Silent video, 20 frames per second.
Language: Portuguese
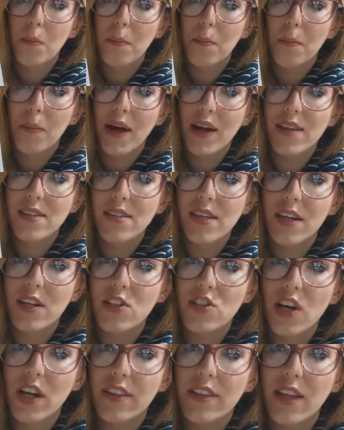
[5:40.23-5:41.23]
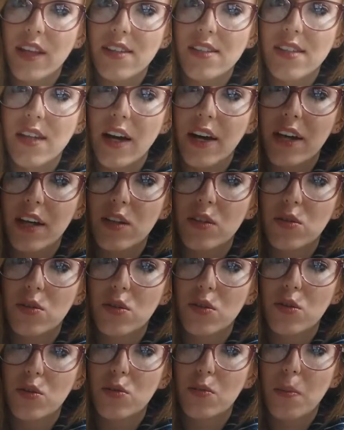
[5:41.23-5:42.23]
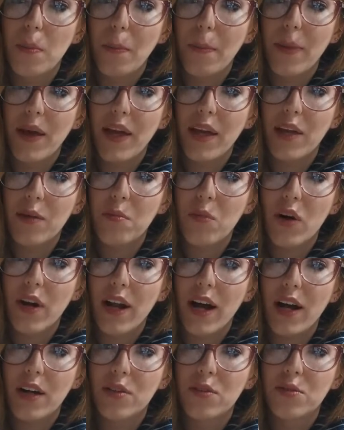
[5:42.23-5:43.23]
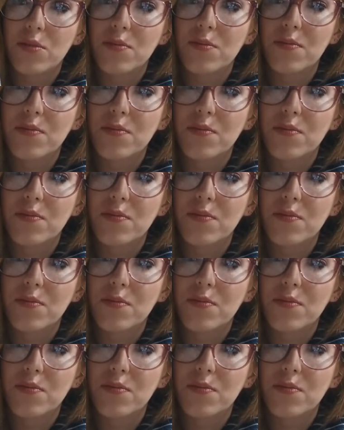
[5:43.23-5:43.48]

mas ele já tá saindo bem molhado.